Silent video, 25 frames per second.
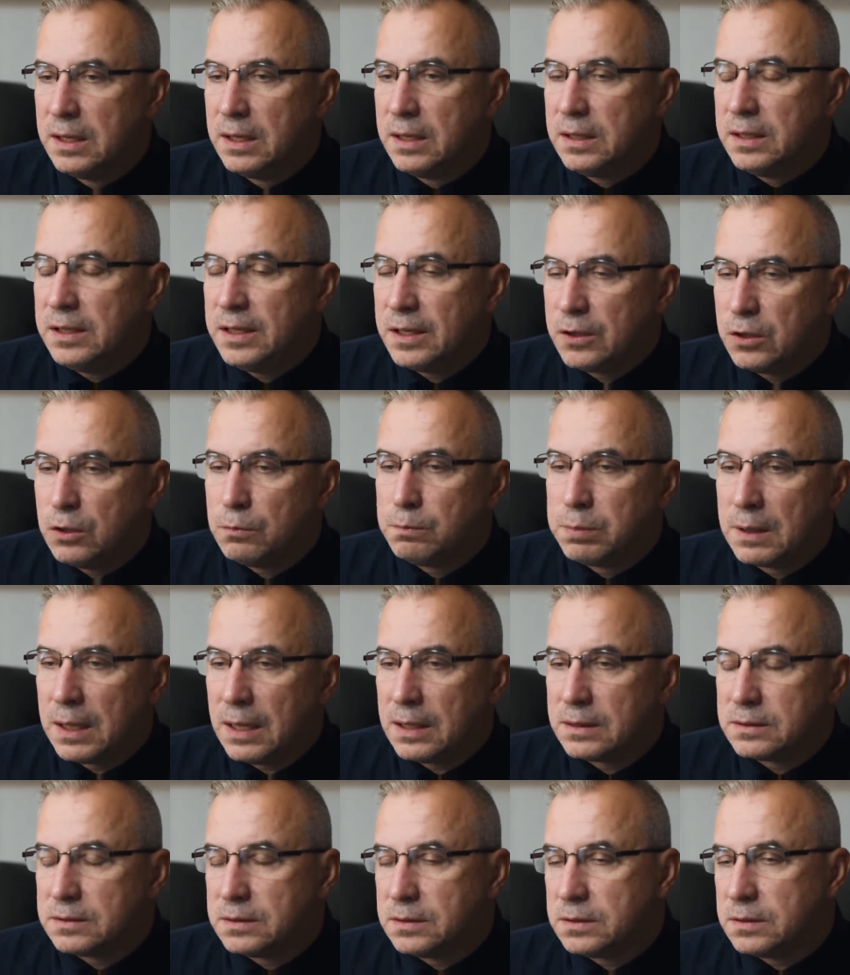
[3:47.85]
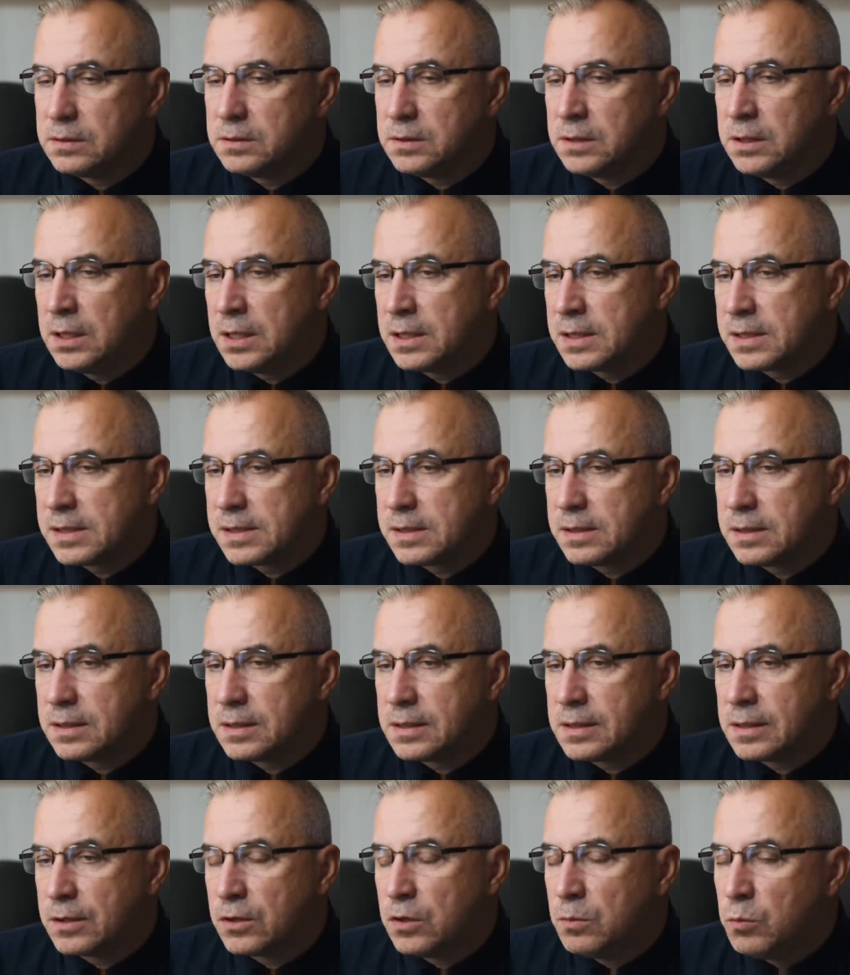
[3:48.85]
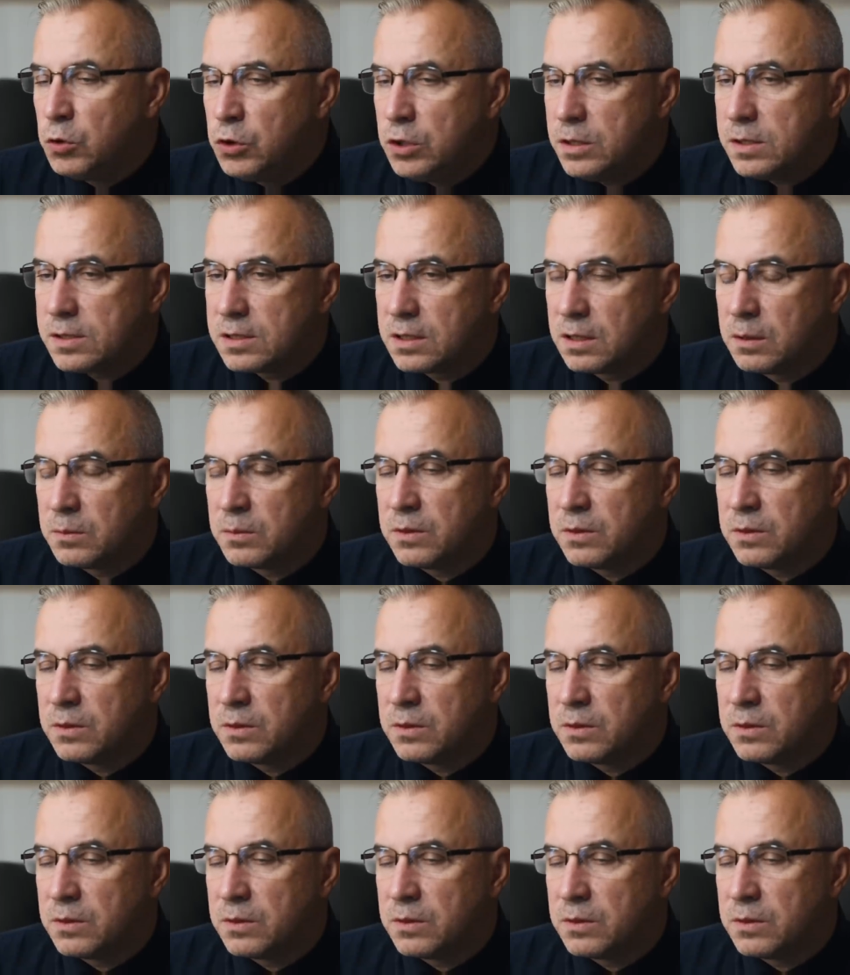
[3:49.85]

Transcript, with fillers: jego brat jest komunistą